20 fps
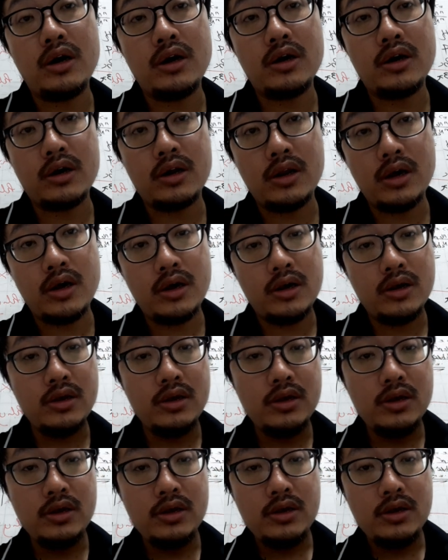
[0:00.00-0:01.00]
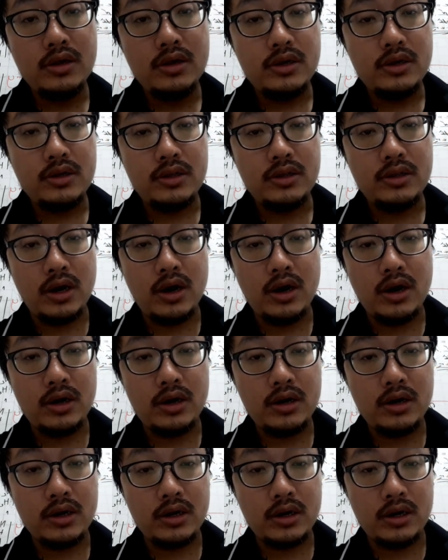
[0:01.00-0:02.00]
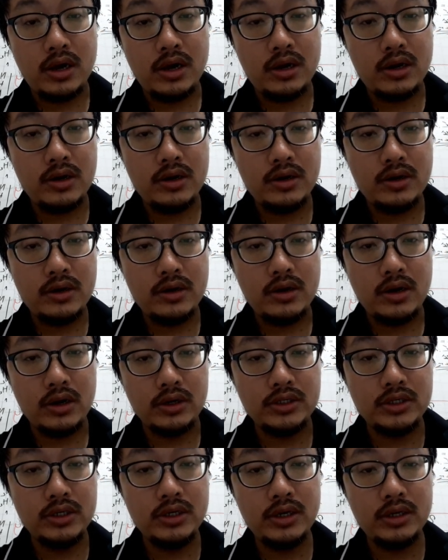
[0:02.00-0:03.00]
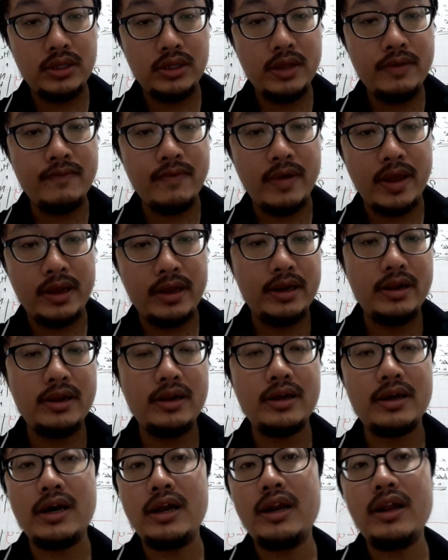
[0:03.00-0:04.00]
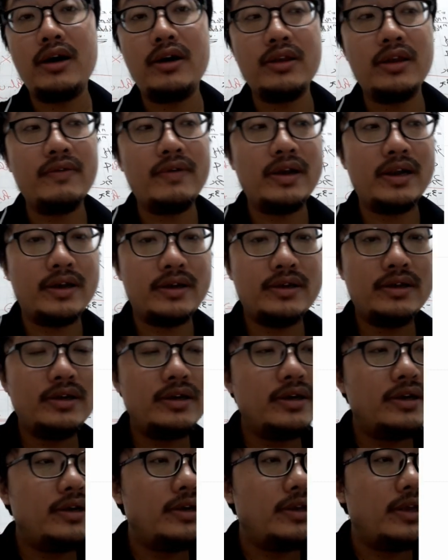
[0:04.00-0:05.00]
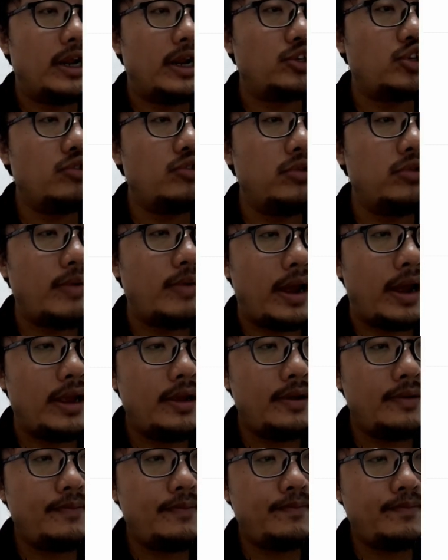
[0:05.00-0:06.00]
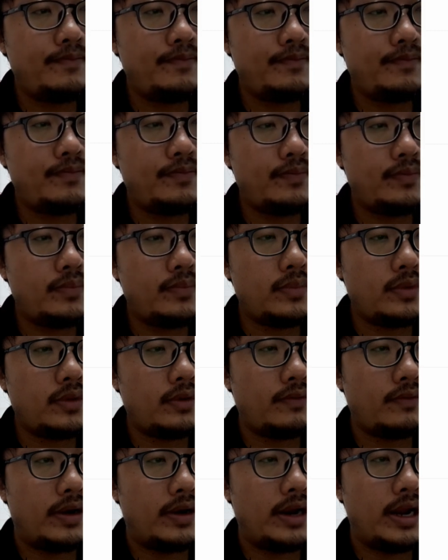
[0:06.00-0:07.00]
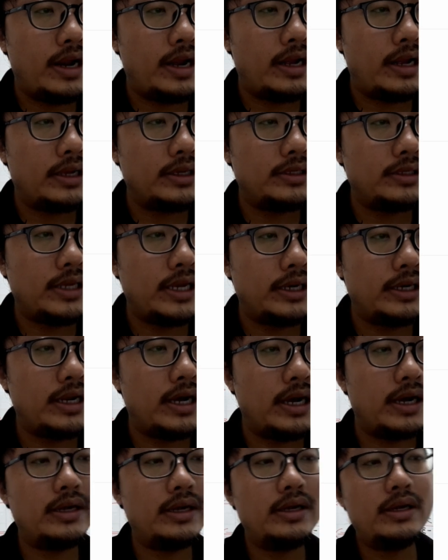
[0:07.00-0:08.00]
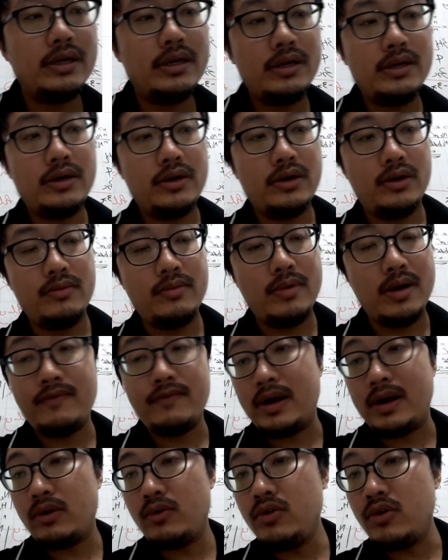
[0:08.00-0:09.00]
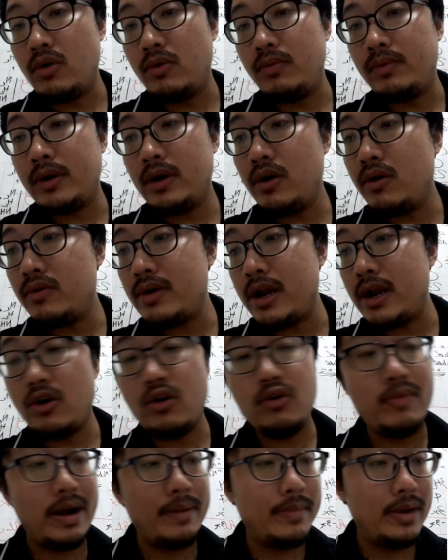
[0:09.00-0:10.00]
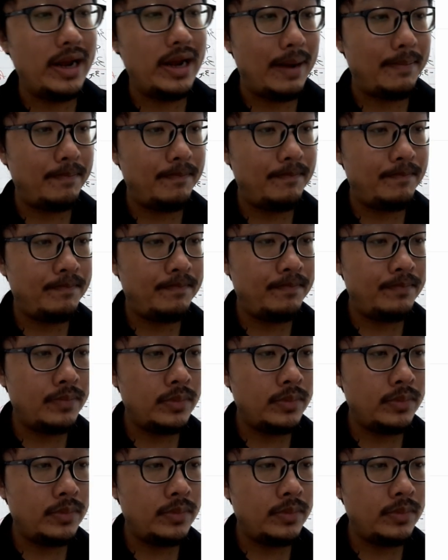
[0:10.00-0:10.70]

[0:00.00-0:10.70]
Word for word: clo clo cho clo hồi xưa tiếng việt thì nó là clo như vậy nè là số 17 và đây là sen l Đúng mà và cuối cùng cái ô đây là ô 35